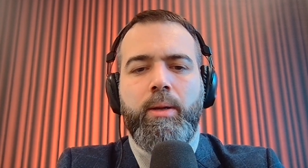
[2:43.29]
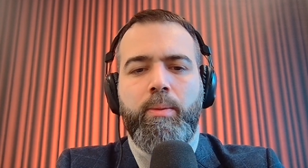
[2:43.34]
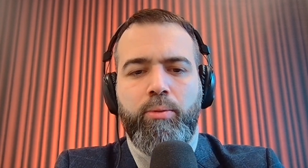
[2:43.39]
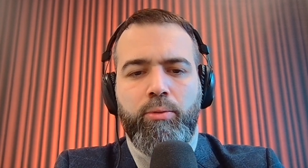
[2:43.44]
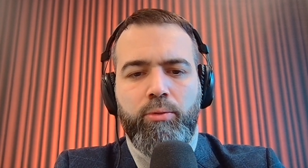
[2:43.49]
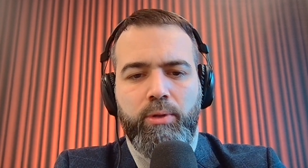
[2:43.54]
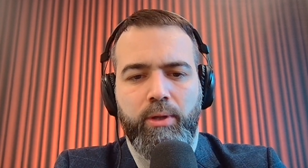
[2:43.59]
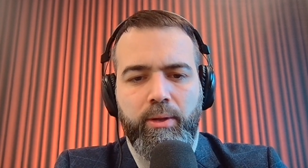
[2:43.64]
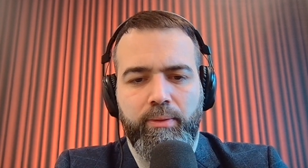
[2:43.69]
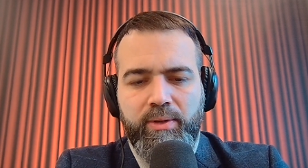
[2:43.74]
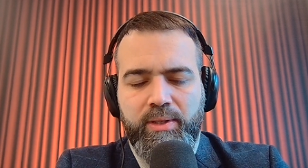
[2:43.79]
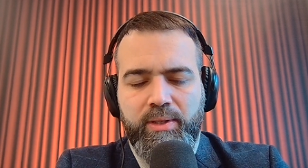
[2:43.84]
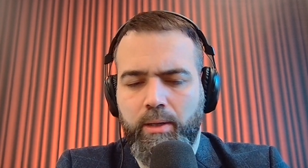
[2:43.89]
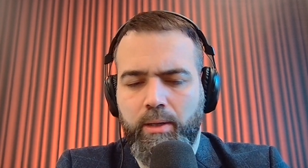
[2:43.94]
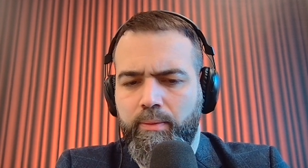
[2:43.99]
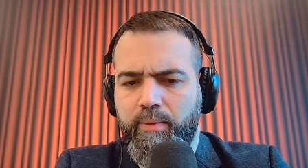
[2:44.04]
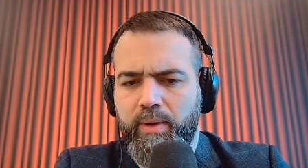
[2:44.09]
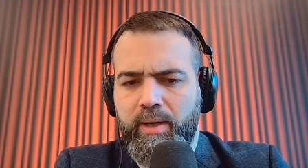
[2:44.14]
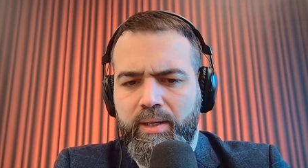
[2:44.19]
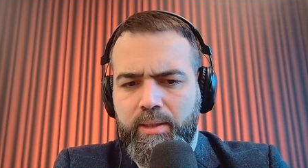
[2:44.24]
punti di vista
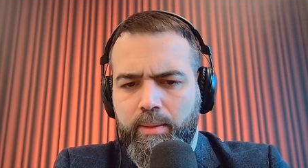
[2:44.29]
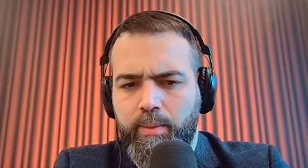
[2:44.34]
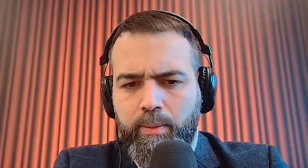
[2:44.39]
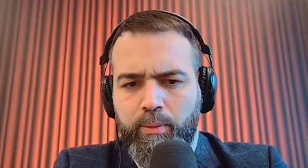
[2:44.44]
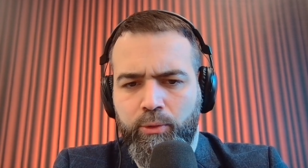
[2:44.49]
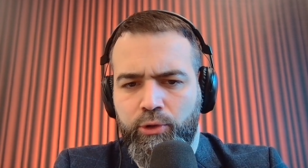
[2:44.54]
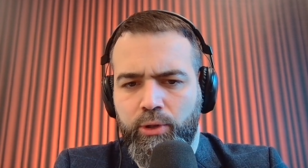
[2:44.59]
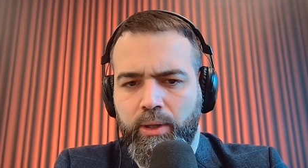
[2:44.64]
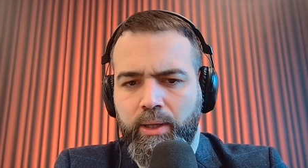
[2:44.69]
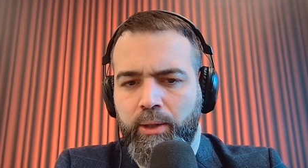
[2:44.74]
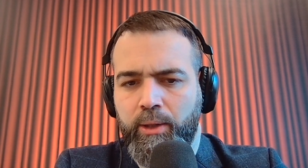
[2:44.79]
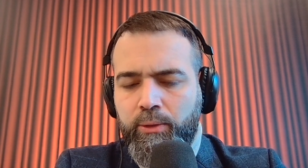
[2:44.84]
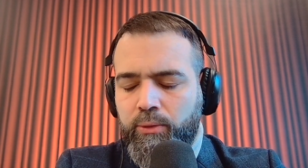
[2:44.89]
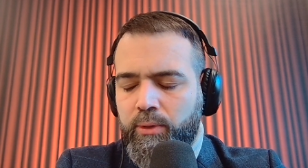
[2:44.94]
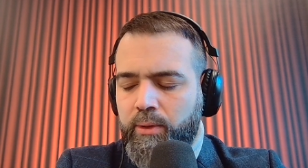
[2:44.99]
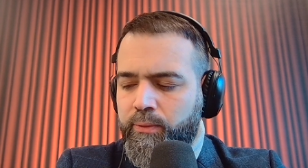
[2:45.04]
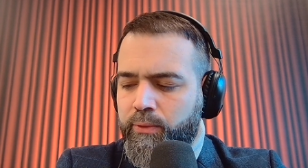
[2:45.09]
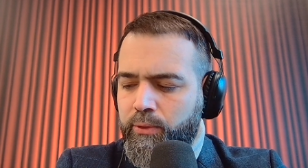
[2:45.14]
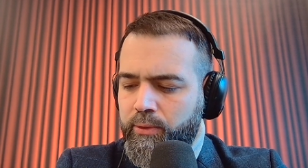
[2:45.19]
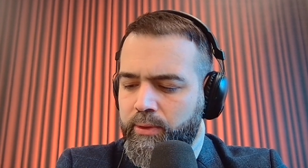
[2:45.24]
diversi, abbiamo cercato
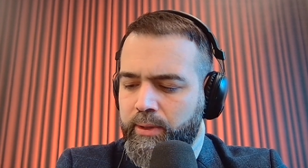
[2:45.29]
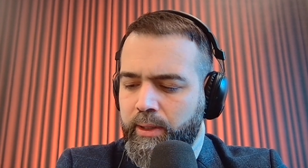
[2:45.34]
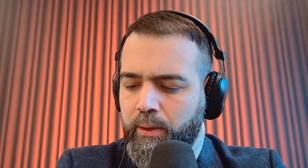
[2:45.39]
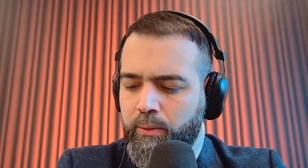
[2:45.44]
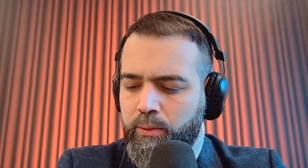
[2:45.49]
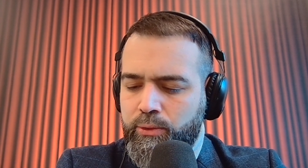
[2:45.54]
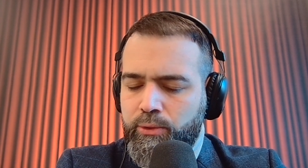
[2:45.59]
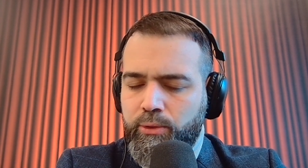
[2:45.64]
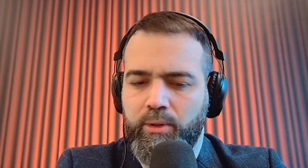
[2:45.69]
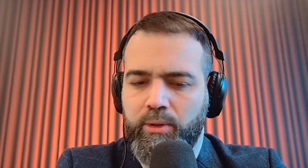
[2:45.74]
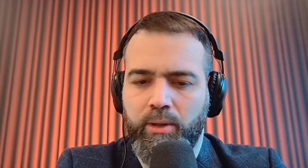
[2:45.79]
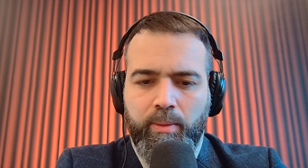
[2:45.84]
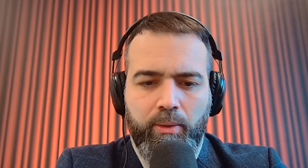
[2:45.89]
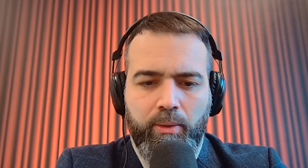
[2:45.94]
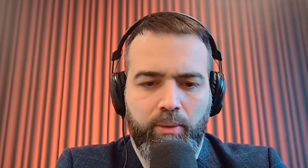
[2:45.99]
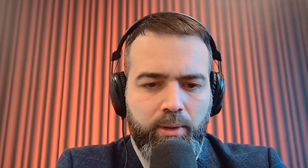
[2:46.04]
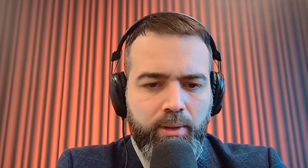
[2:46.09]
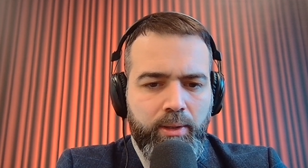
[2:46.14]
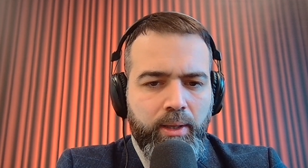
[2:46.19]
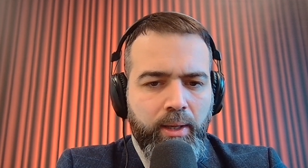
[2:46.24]
di affrontare questo tema.
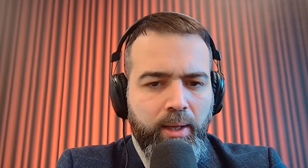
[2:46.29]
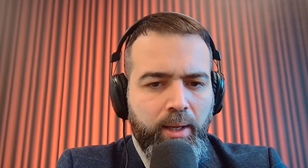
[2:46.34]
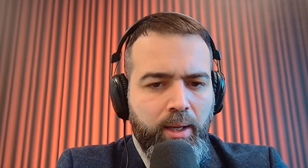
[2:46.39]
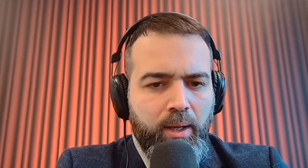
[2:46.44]
Quindi